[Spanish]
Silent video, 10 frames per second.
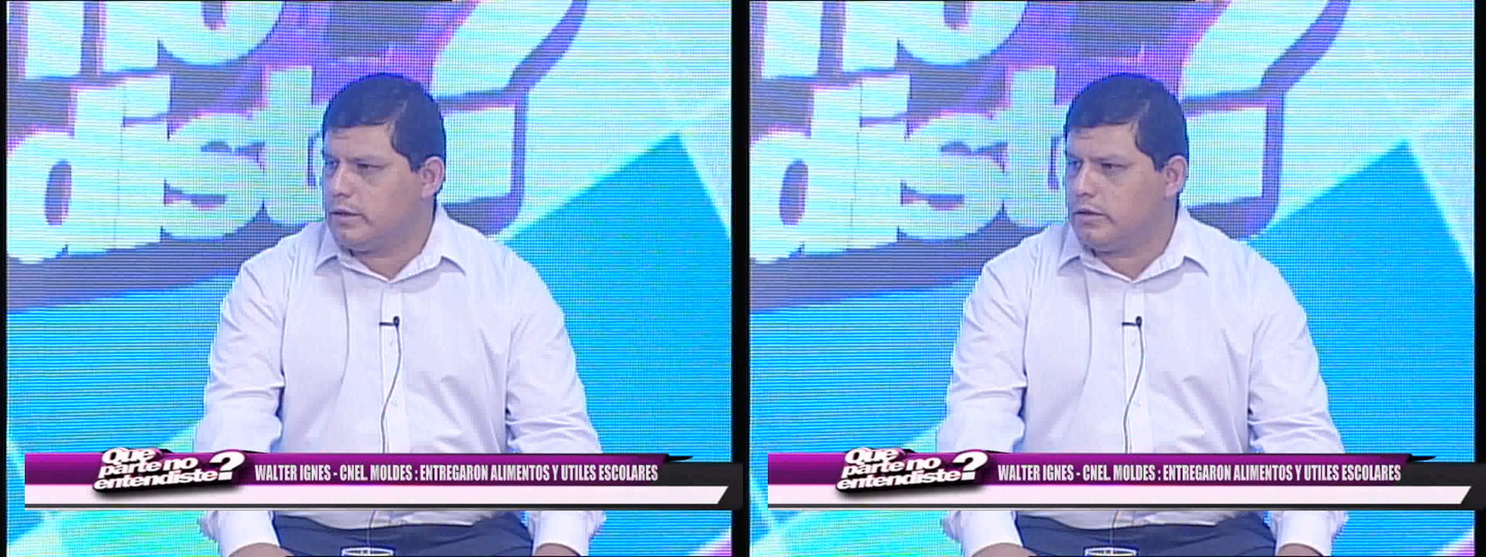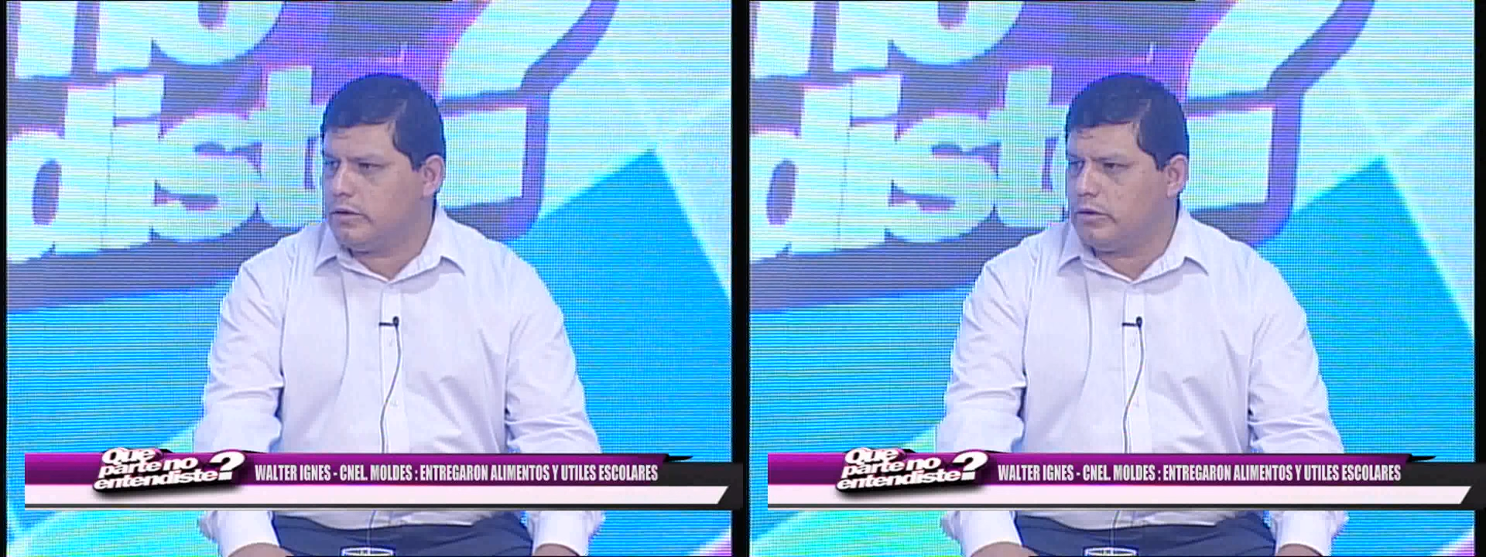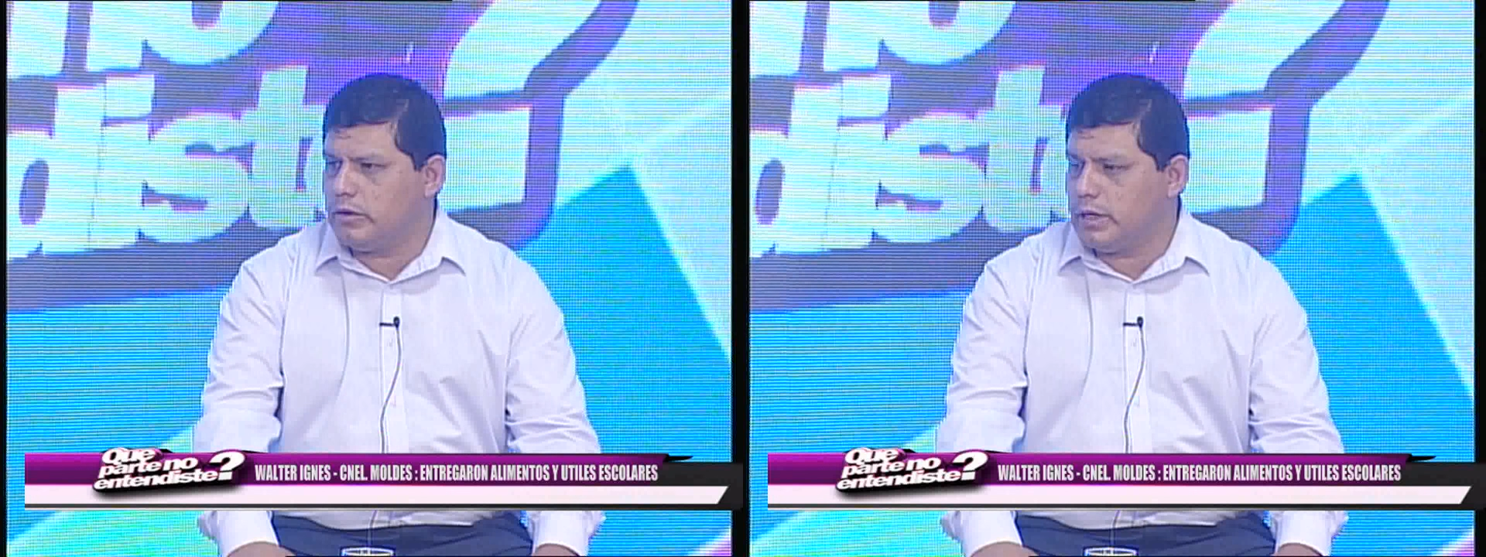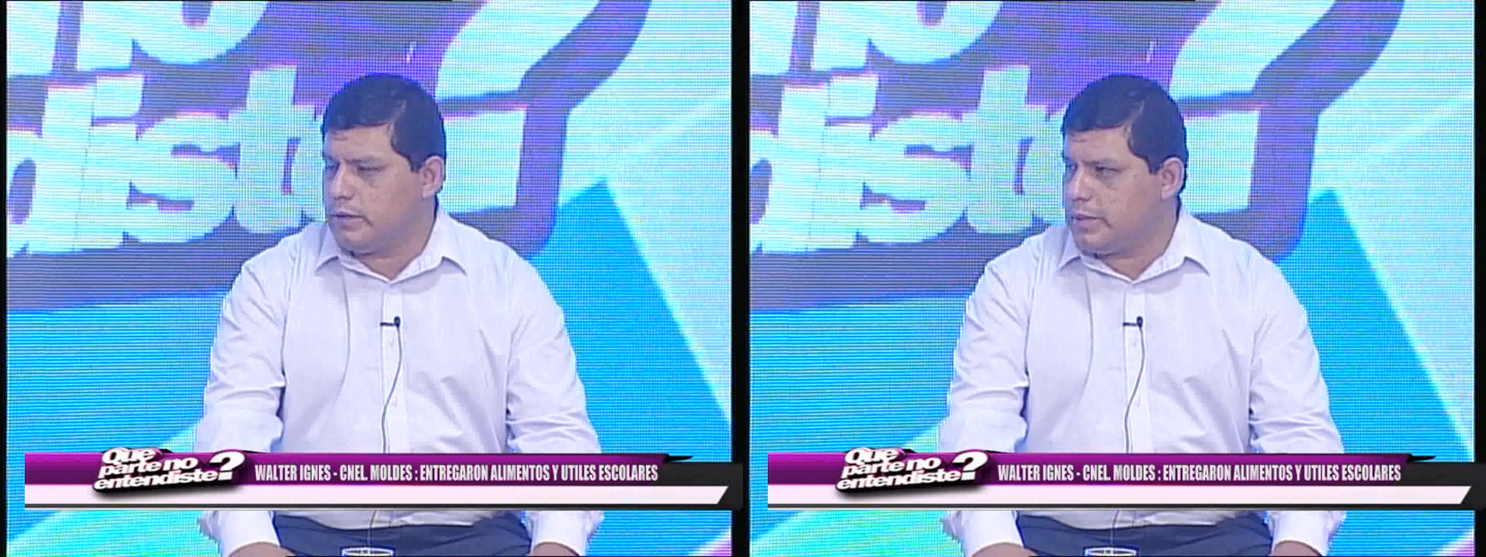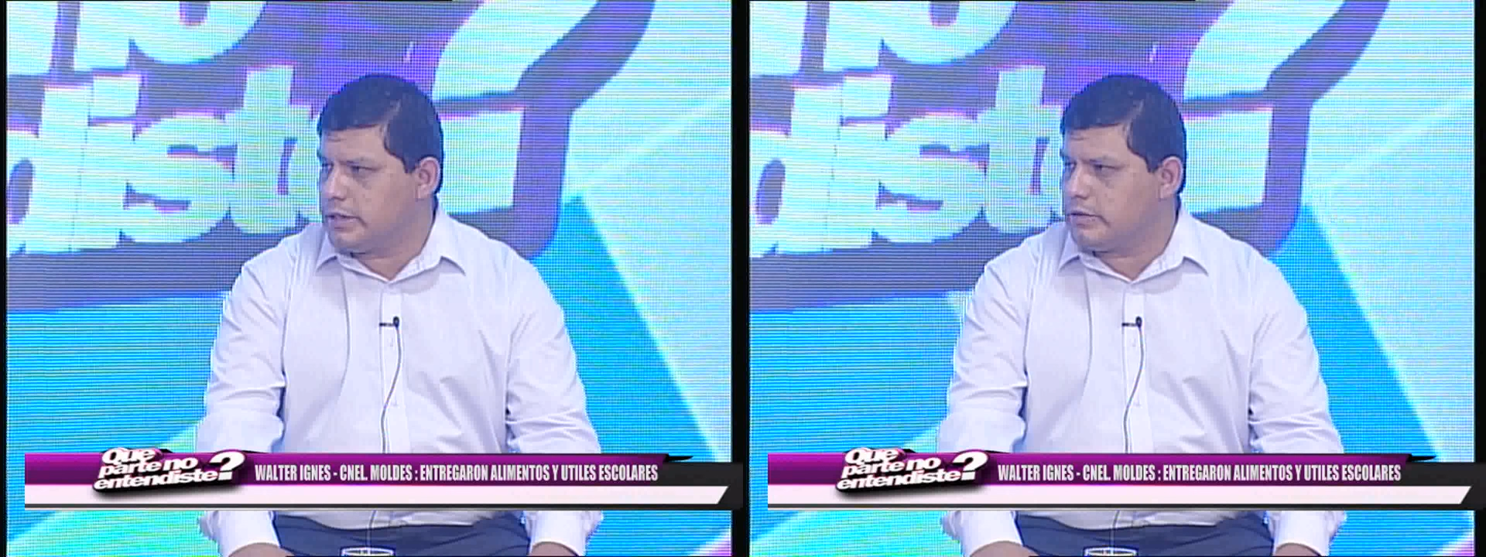los
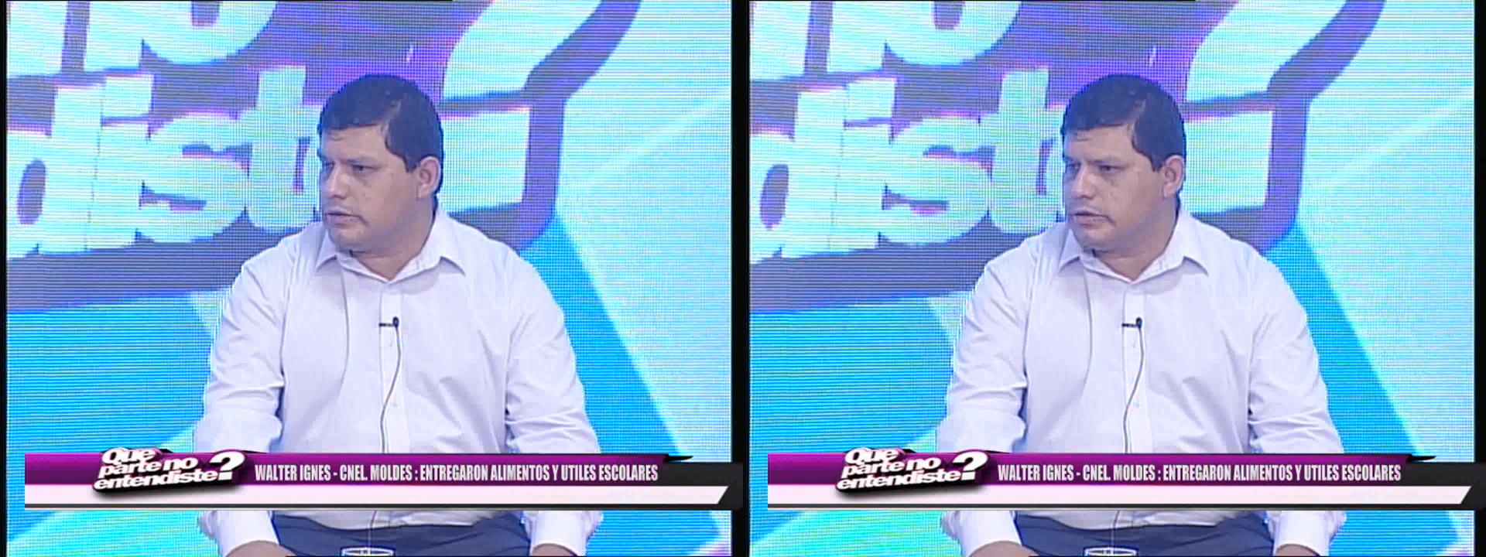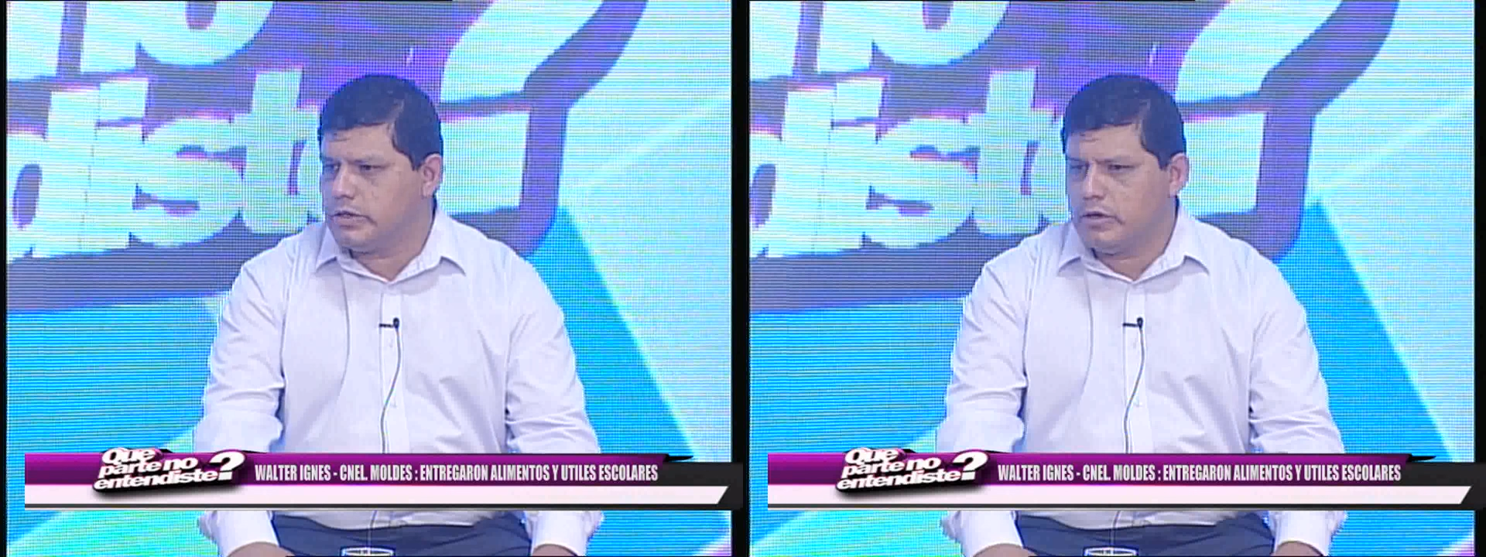alimentos